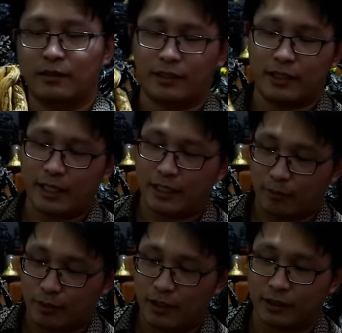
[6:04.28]
สังเกตค
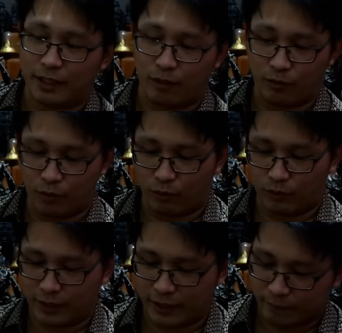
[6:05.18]
รับเครือเถาหลง
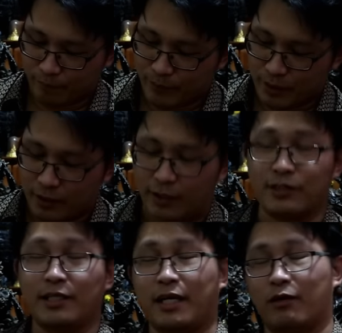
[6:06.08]
เนี่ย ลั
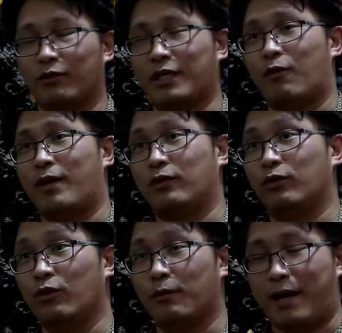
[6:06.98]
กษณะของเถาวัน
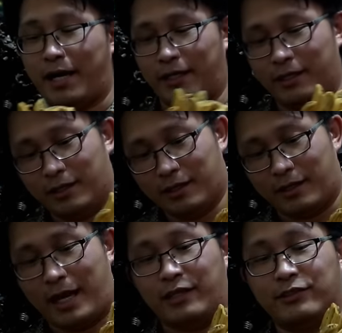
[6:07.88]
ทั่ว ๆ ไป
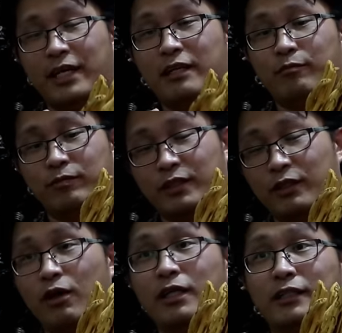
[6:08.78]
ลายเส้น
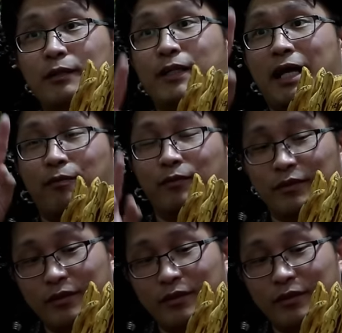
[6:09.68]
ก็คือจะเป็นแบบ